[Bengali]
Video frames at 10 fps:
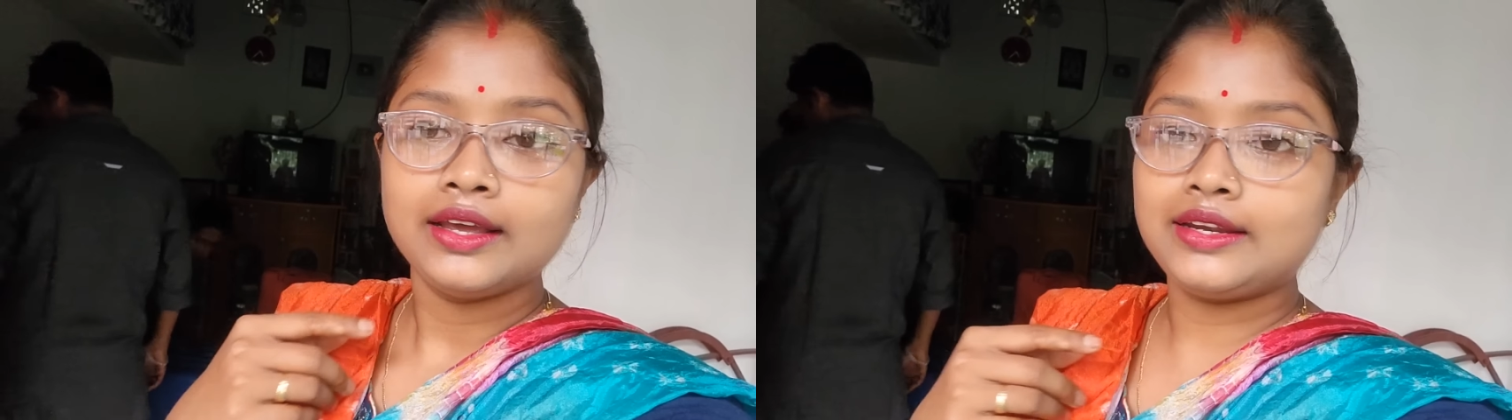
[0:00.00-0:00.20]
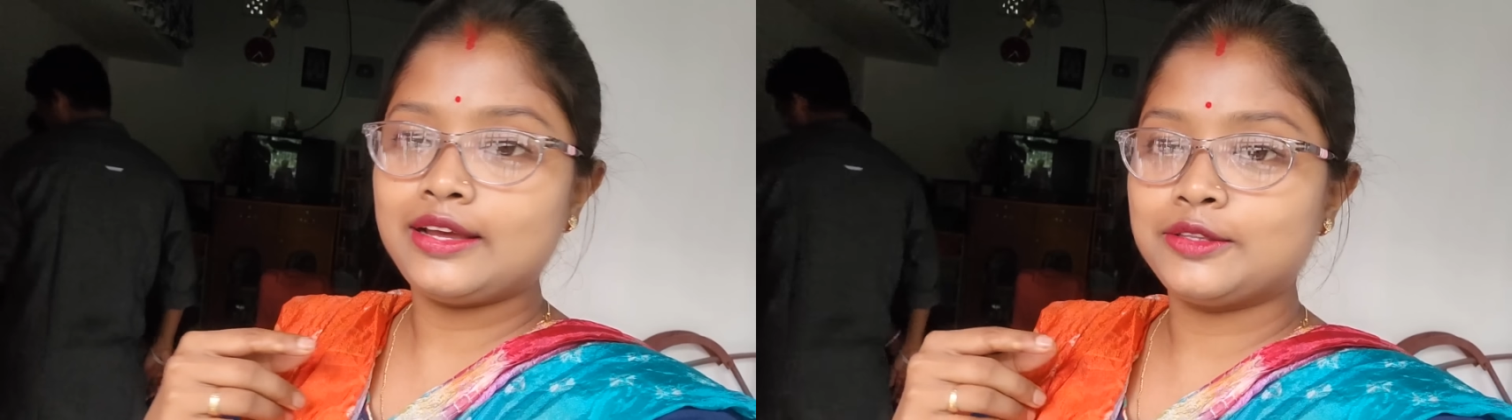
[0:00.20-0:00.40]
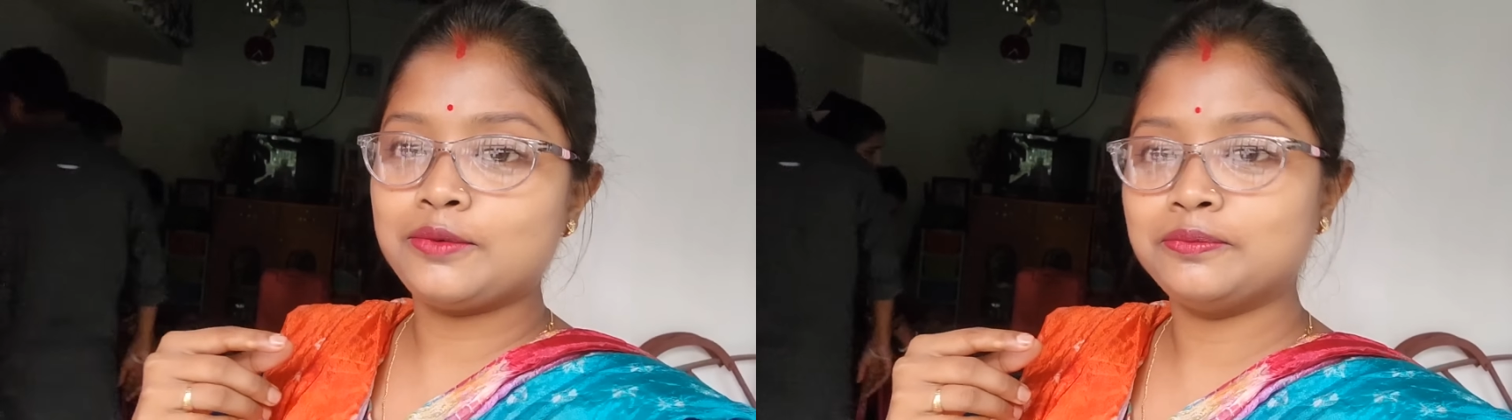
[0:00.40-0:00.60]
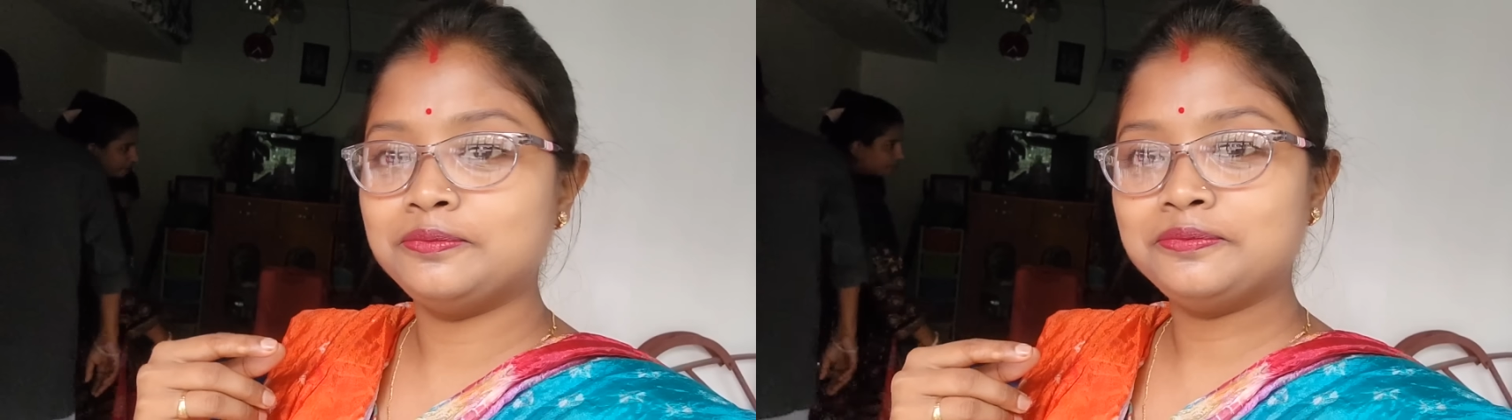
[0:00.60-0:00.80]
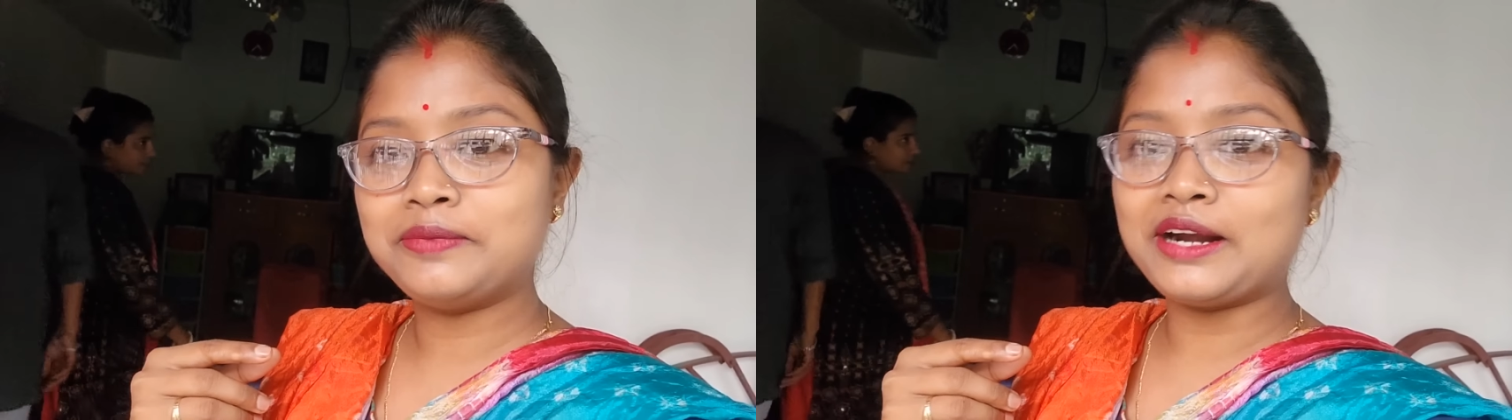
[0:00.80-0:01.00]
এটা একদম
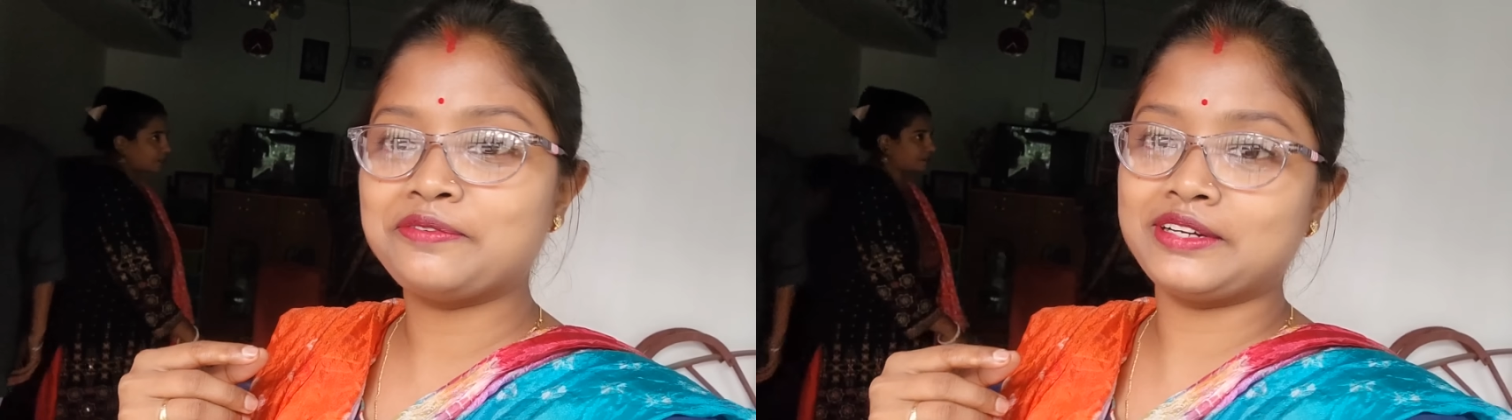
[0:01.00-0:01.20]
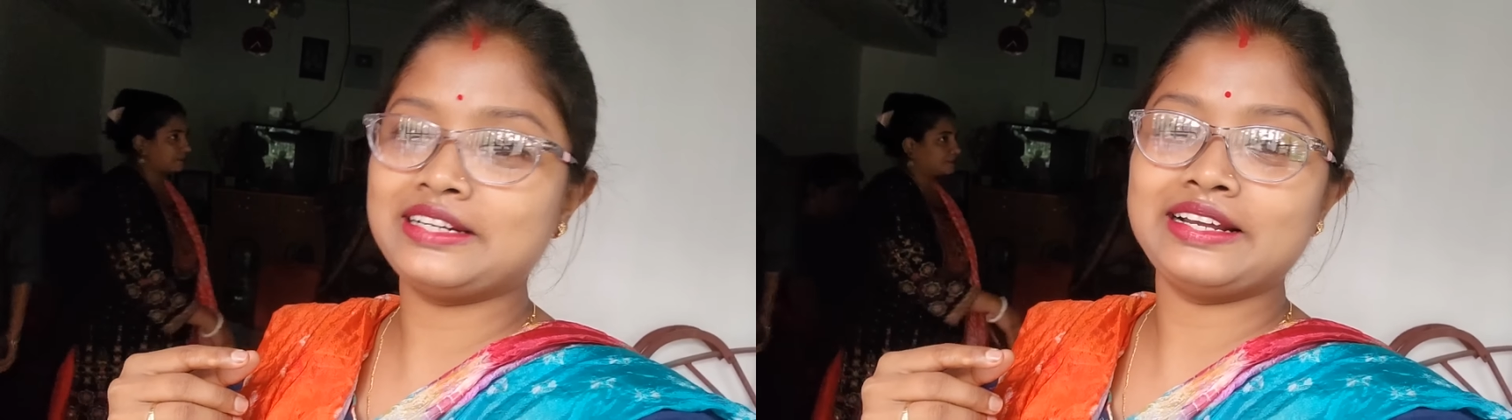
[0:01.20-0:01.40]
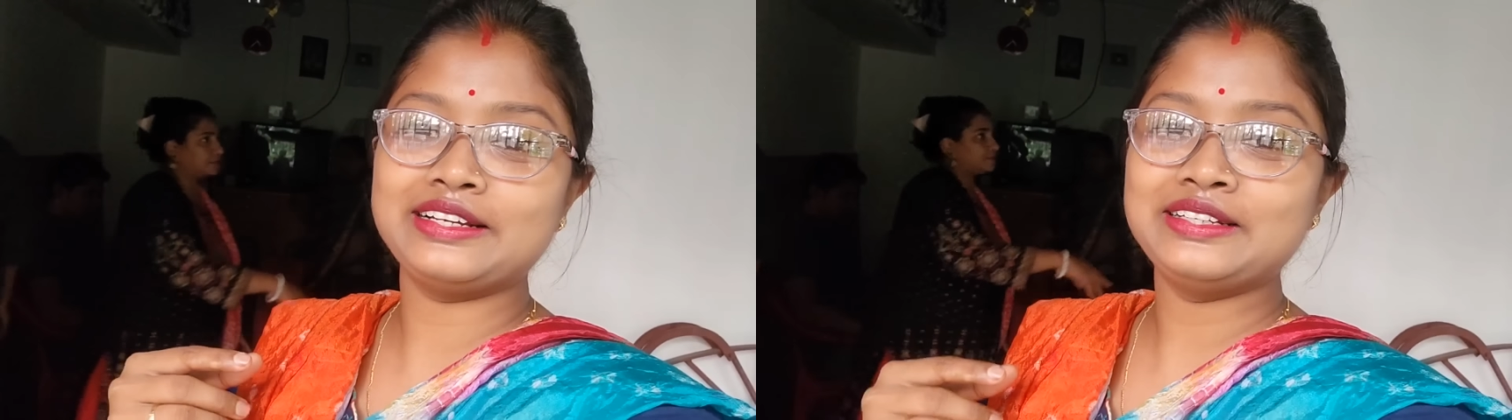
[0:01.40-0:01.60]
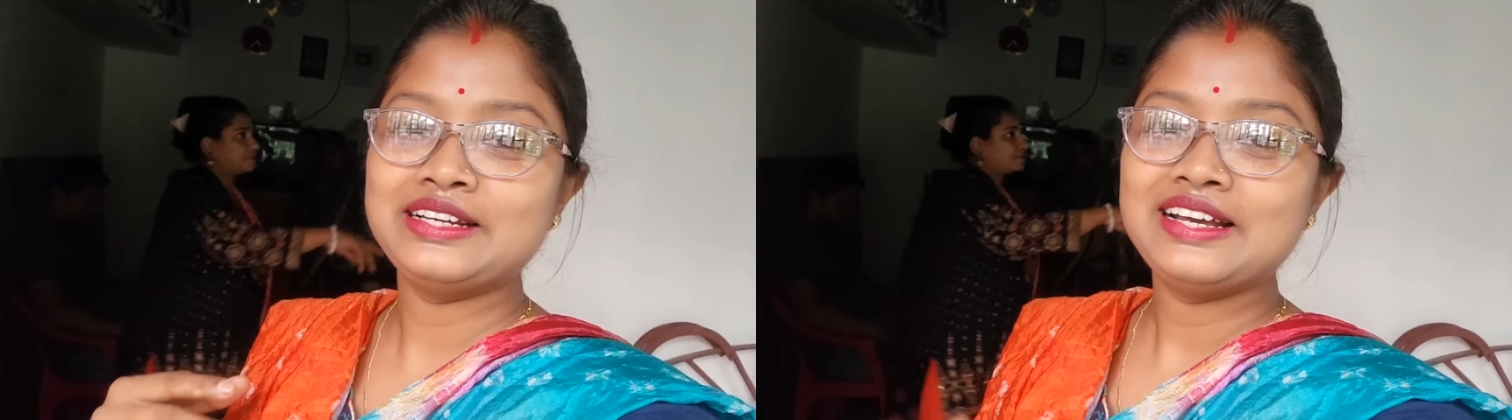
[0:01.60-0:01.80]
পারফেক্ট লাগে